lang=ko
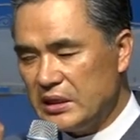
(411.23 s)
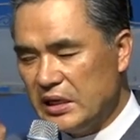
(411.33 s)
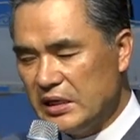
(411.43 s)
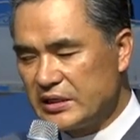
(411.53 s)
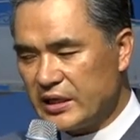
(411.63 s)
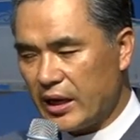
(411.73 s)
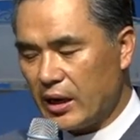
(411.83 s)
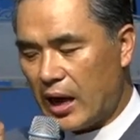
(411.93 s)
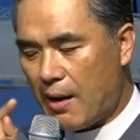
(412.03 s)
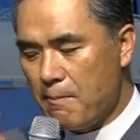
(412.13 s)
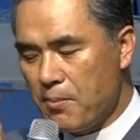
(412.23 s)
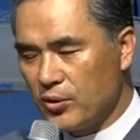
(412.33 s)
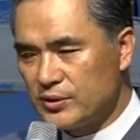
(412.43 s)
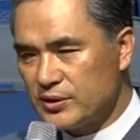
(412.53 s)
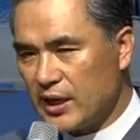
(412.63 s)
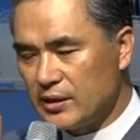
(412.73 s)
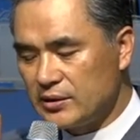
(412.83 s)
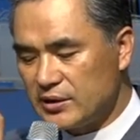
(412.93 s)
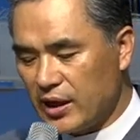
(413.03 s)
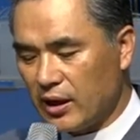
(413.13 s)
일생, 한 번
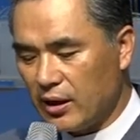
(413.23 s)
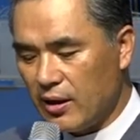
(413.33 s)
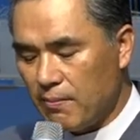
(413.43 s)
사는 생,